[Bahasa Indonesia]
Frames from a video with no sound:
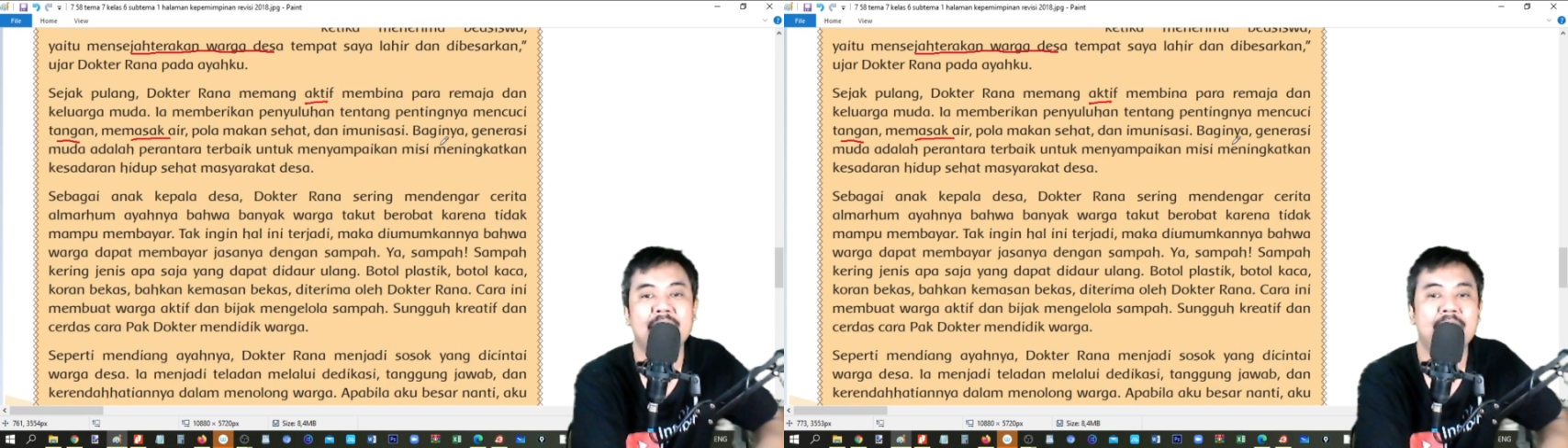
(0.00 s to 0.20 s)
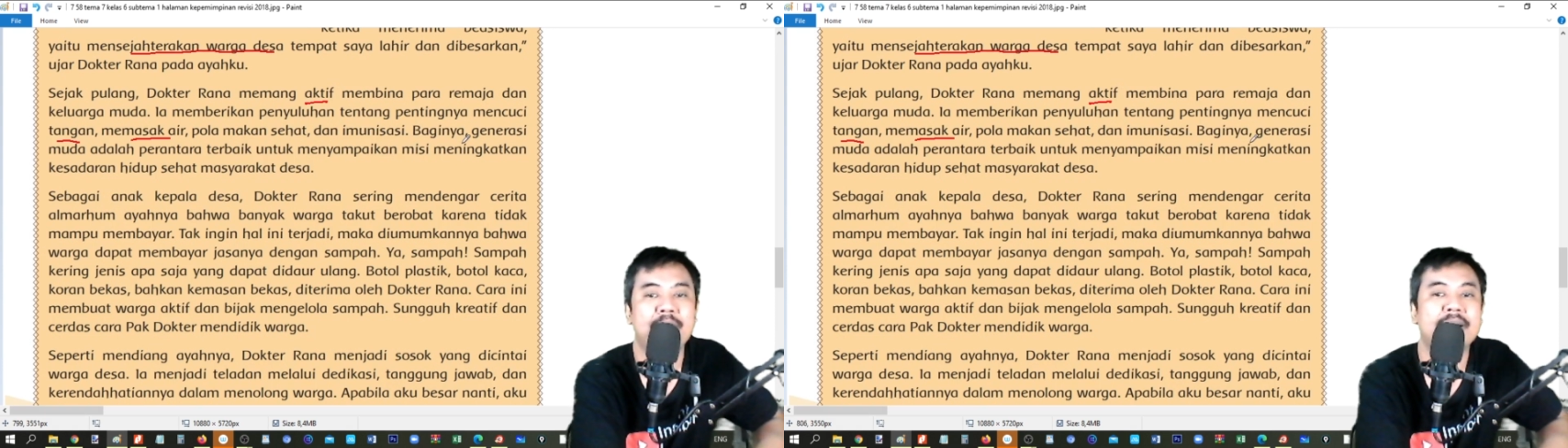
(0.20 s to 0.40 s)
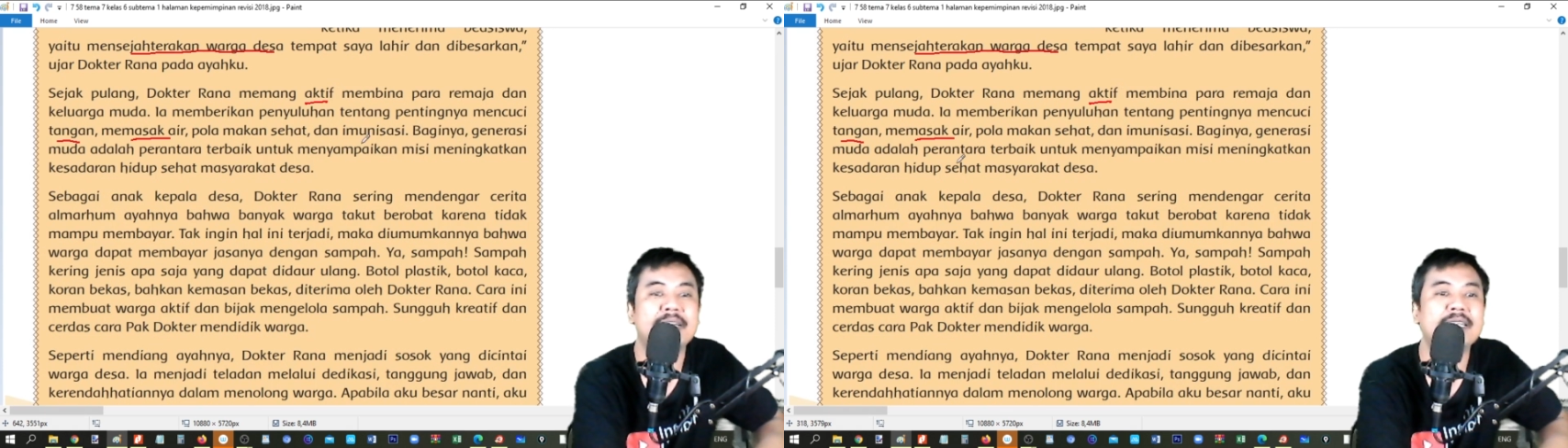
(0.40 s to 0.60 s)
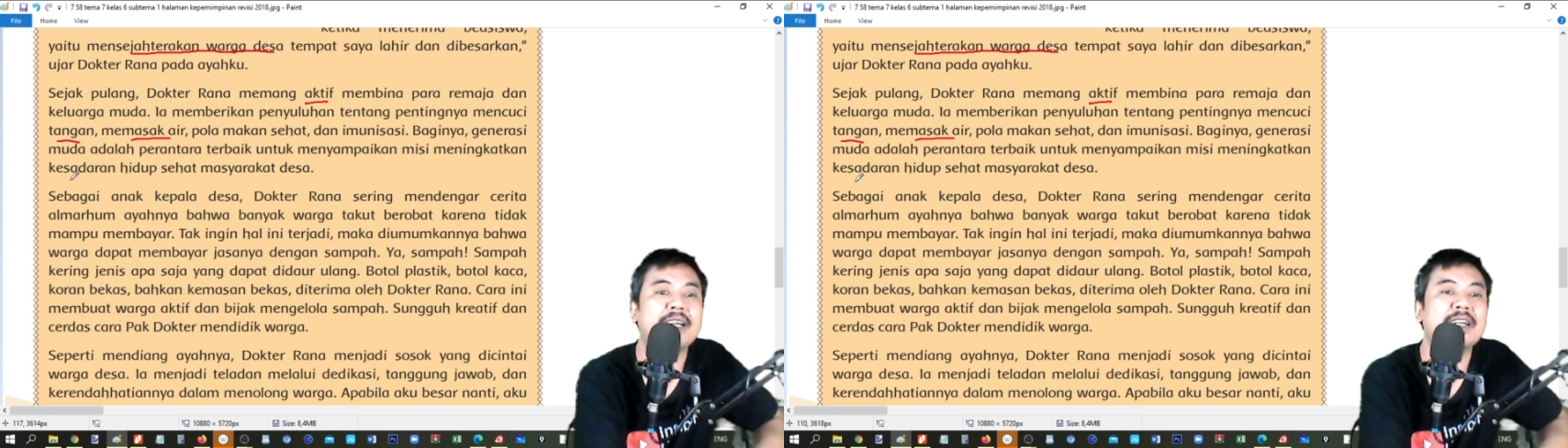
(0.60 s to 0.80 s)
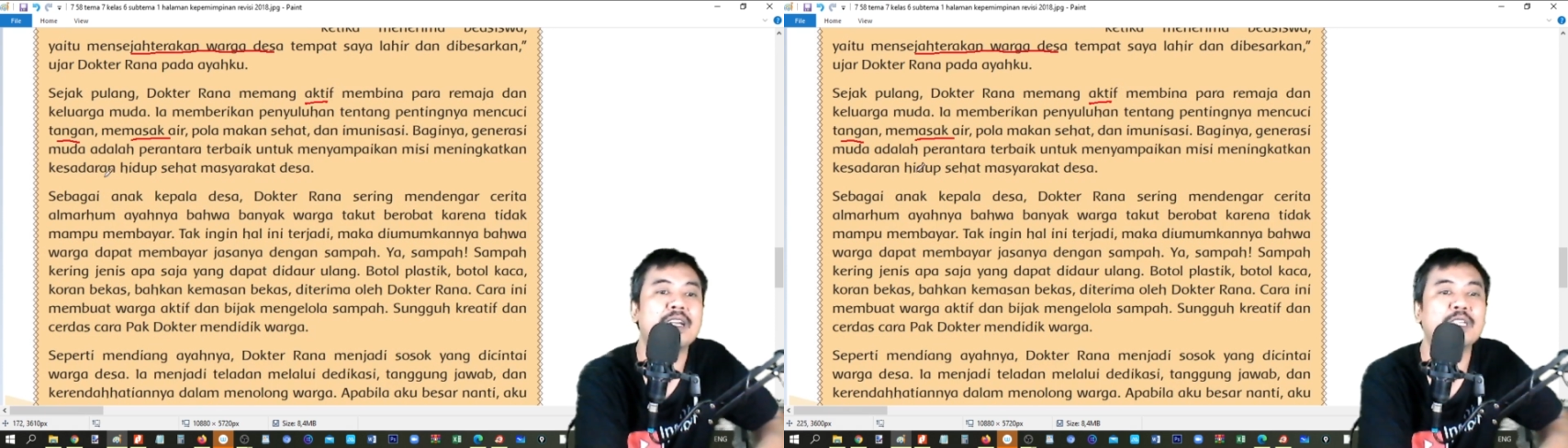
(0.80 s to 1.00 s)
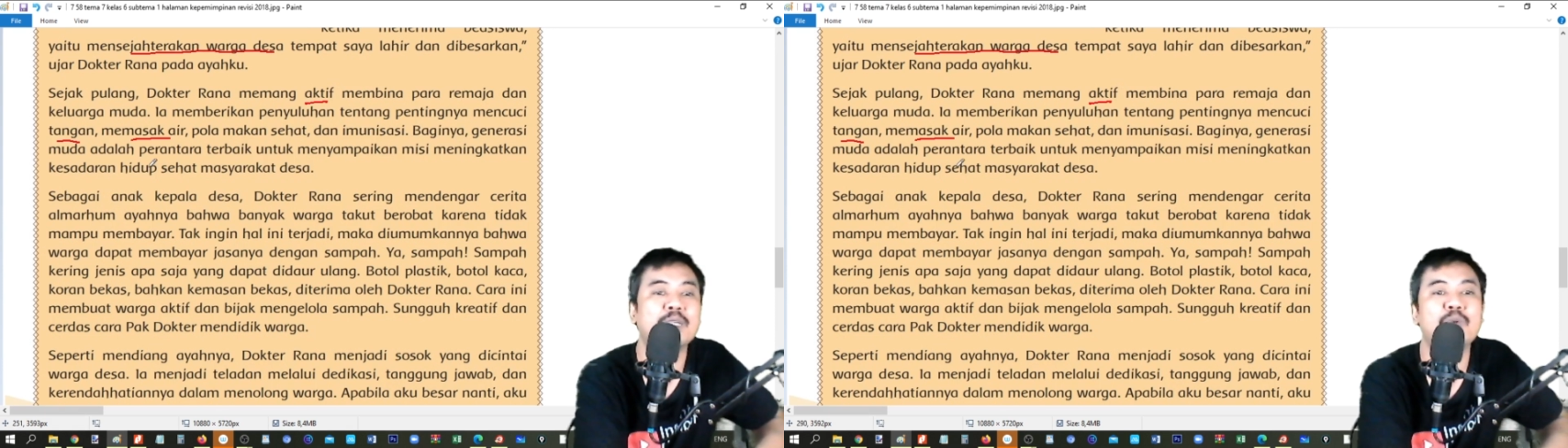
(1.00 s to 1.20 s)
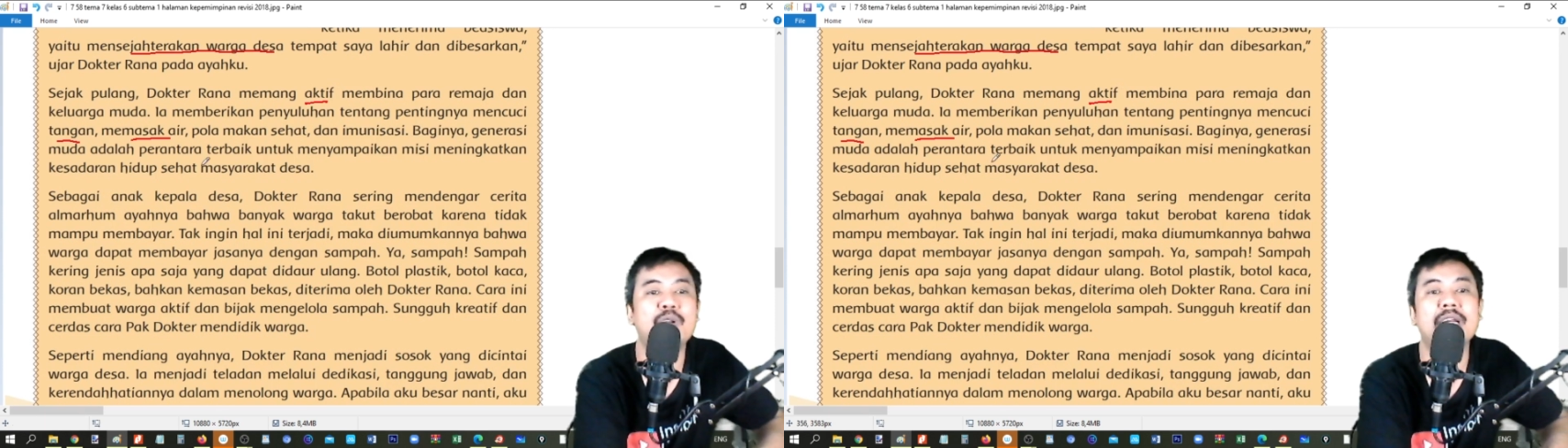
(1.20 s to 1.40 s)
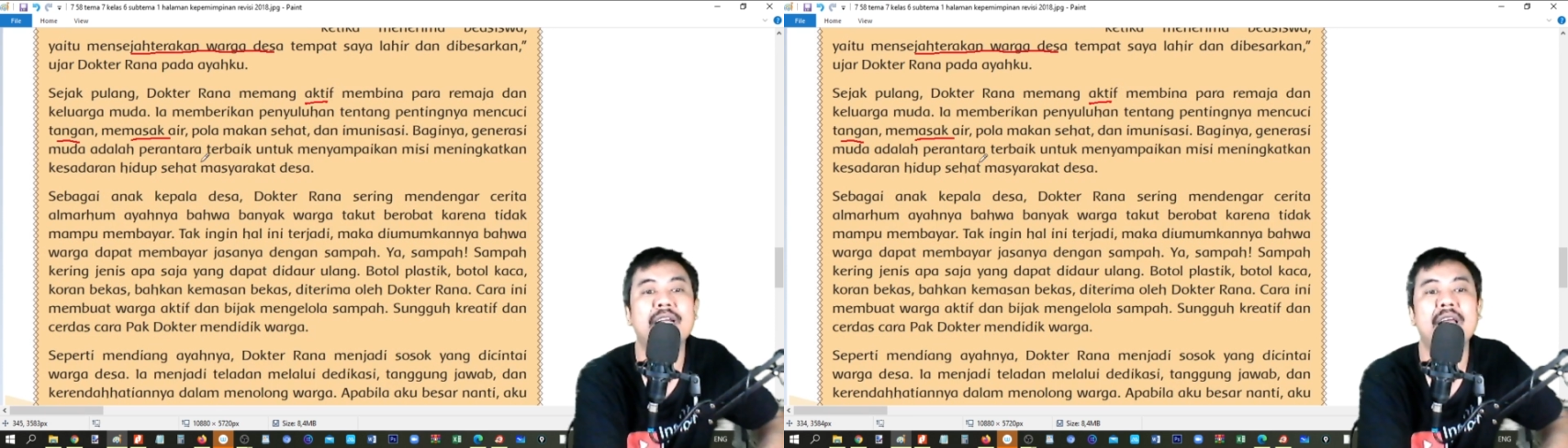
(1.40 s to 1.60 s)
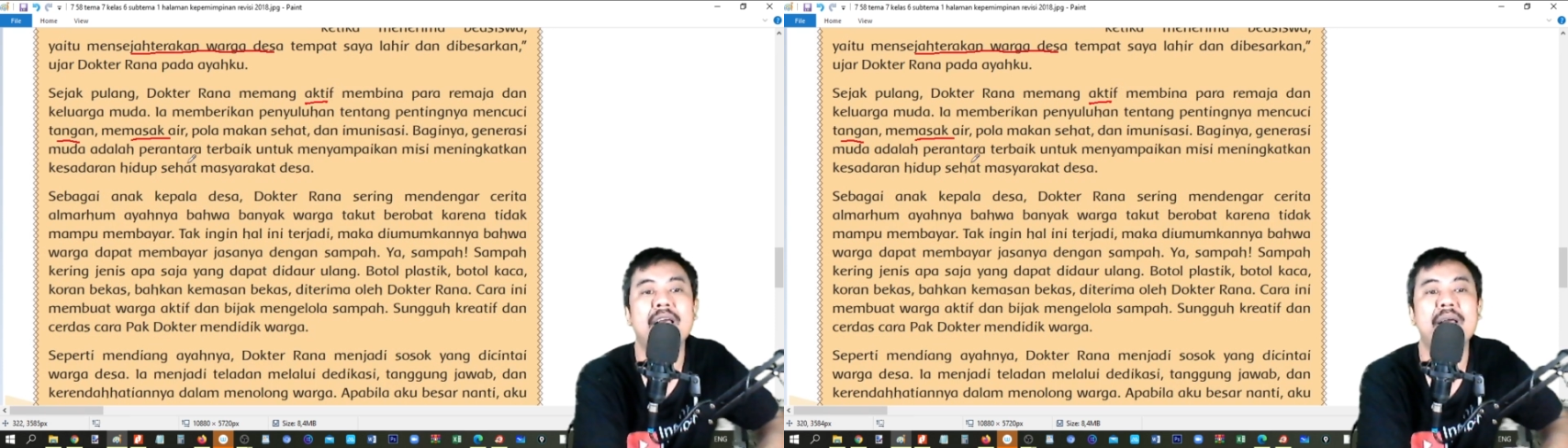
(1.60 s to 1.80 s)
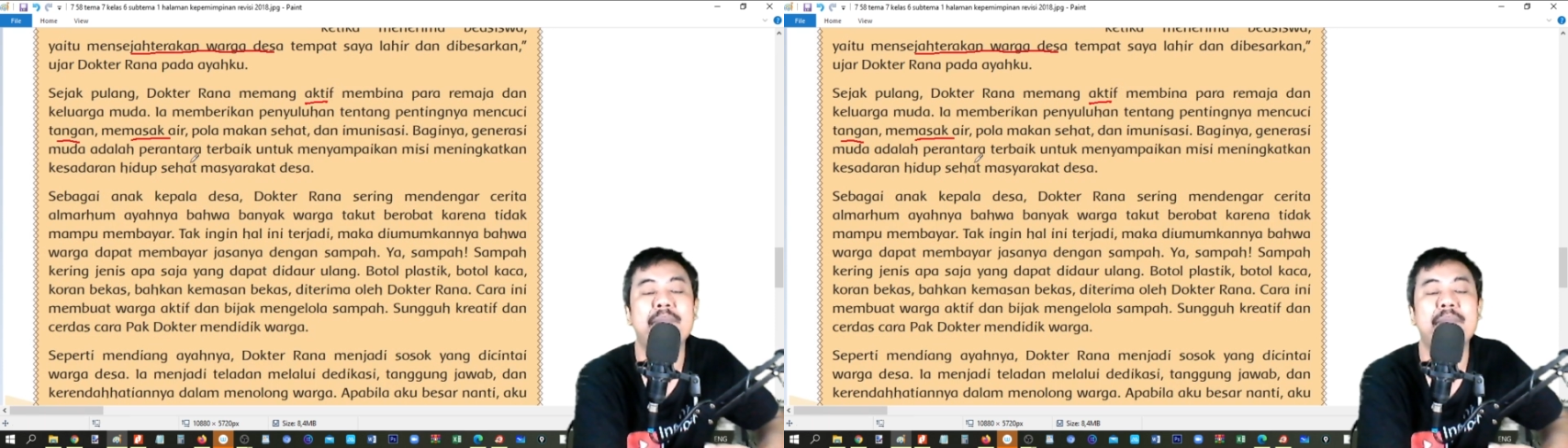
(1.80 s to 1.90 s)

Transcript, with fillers: Baginya generasi muda adalah